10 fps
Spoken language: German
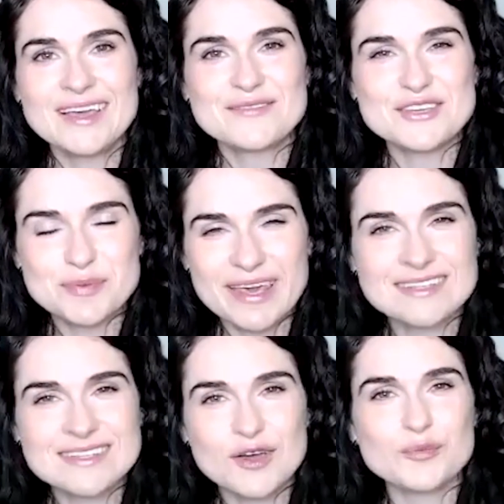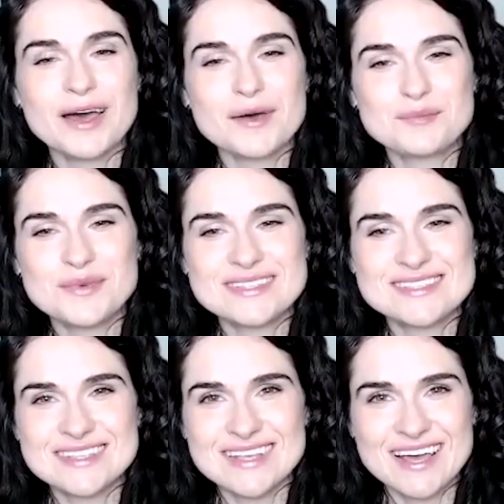Wir sprechen darüber
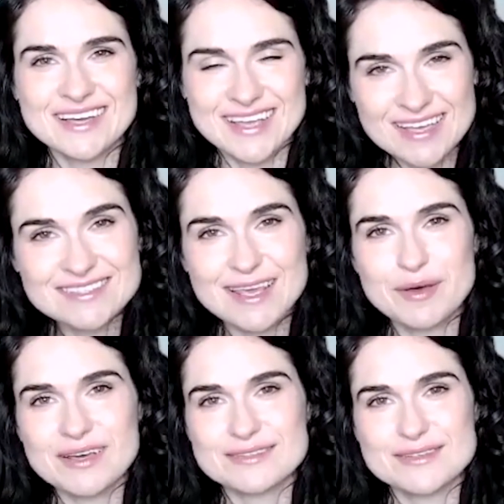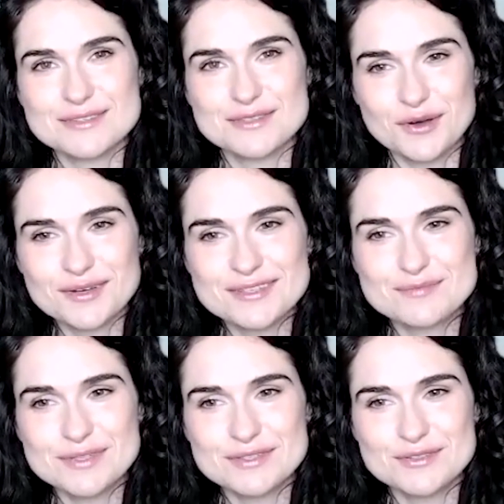mit der Gastgeberin des Talks,
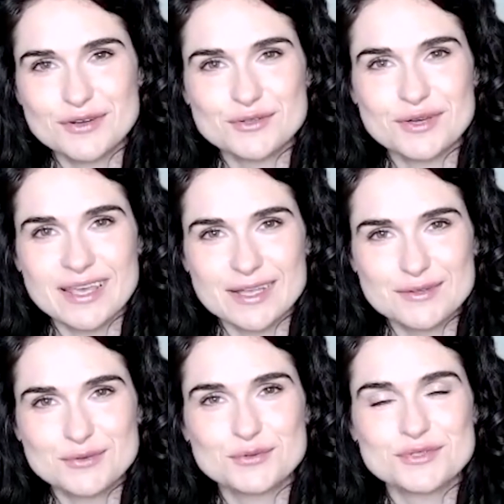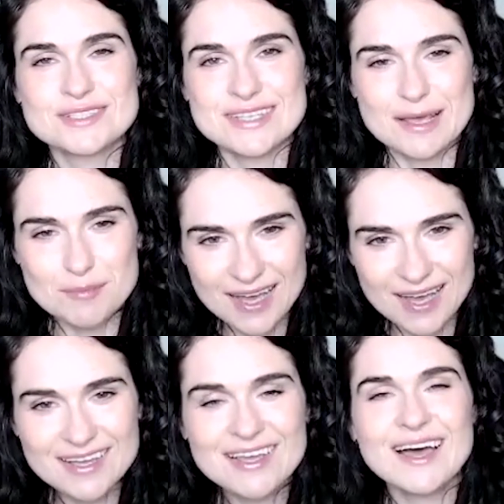mit Dr. Gertrud
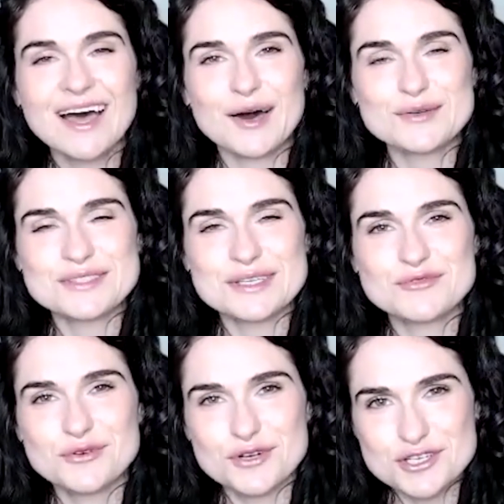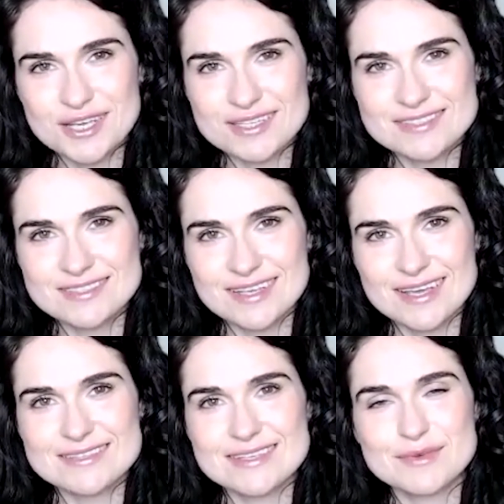Demmler aus dem Vorstand
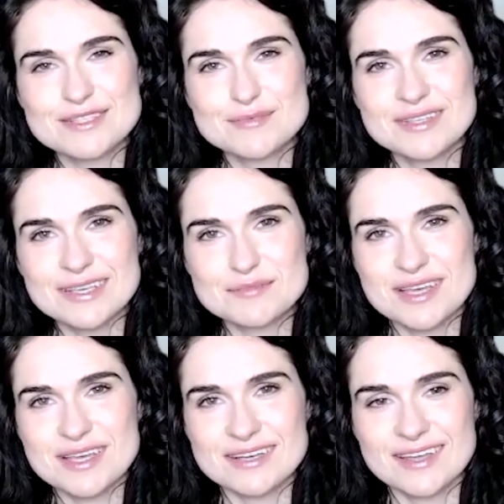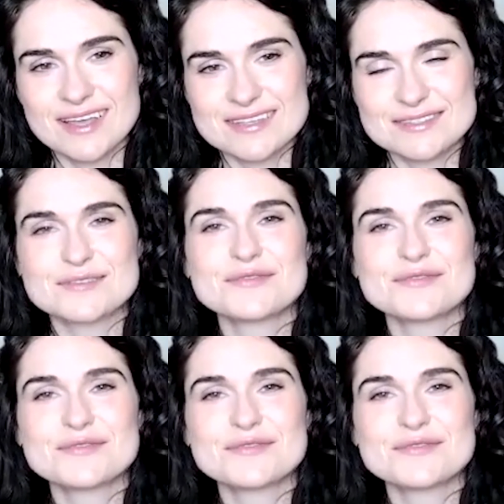der Siemens Betriebskrankenkasse.